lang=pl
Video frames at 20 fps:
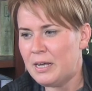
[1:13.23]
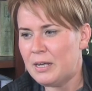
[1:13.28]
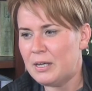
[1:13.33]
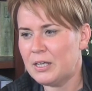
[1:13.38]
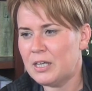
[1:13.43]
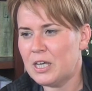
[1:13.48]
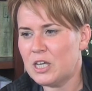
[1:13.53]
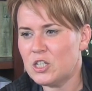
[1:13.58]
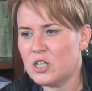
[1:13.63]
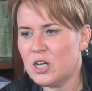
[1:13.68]

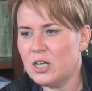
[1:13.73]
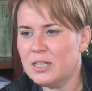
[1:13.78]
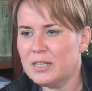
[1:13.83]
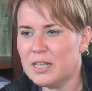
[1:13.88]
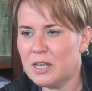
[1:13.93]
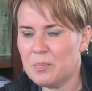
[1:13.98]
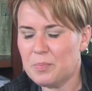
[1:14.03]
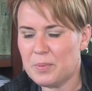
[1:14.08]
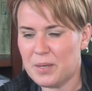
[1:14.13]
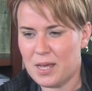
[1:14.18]
Jeżeli
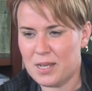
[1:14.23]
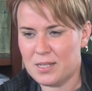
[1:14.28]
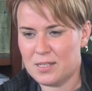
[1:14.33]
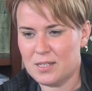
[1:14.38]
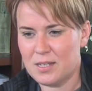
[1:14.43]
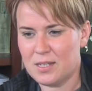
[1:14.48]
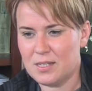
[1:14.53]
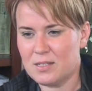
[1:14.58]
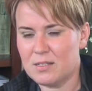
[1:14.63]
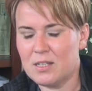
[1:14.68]
ten pies
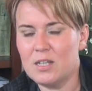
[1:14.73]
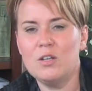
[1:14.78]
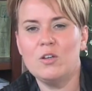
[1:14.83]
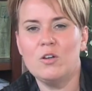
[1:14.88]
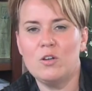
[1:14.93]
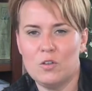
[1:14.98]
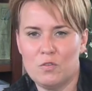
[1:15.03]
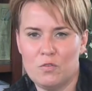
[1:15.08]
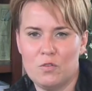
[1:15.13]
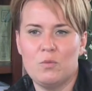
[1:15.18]
jest
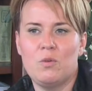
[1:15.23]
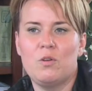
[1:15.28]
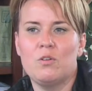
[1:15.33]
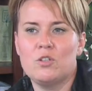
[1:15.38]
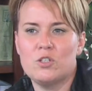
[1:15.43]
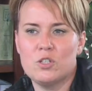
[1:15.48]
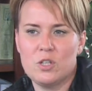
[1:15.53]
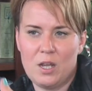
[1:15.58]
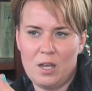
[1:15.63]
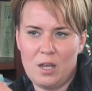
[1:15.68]
tylko i
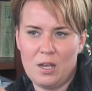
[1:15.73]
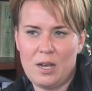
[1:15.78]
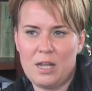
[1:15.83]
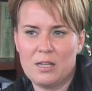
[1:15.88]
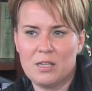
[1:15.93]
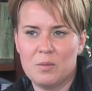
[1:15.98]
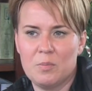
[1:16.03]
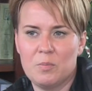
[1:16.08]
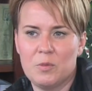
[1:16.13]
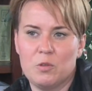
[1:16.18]
wyłącznie na
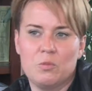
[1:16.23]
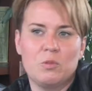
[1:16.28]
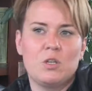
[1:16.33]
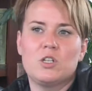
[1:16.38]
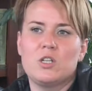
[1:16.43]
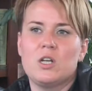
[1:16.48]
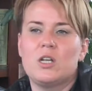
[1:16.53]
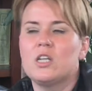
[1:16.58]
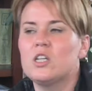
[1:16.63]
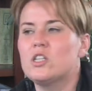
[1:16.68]
tym, no,
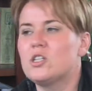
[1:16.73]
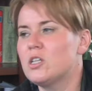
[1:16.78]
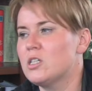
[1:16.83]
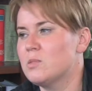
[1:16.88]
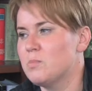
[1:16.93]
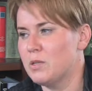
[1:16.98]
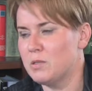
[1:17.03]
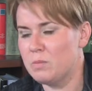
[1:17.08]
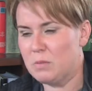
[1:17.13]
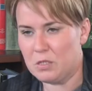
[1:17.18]
jeżeli jeszcze
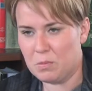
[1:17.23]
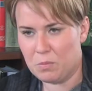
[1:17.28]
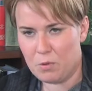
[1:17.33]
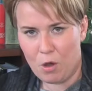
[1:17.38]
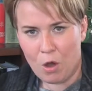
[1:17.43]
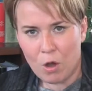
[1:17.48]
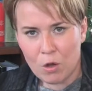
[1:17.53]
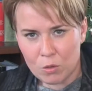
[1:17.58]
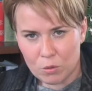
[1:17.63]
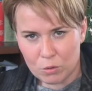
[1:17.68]
jest powiedzmy sobie
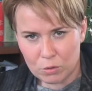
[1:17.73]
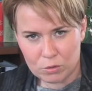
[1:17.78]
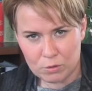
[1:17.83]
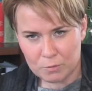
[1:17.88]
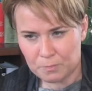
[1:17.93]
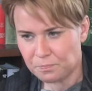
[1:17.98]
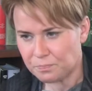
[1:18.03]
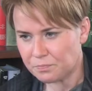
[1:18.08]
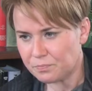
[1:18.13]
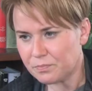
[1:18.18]
ogród,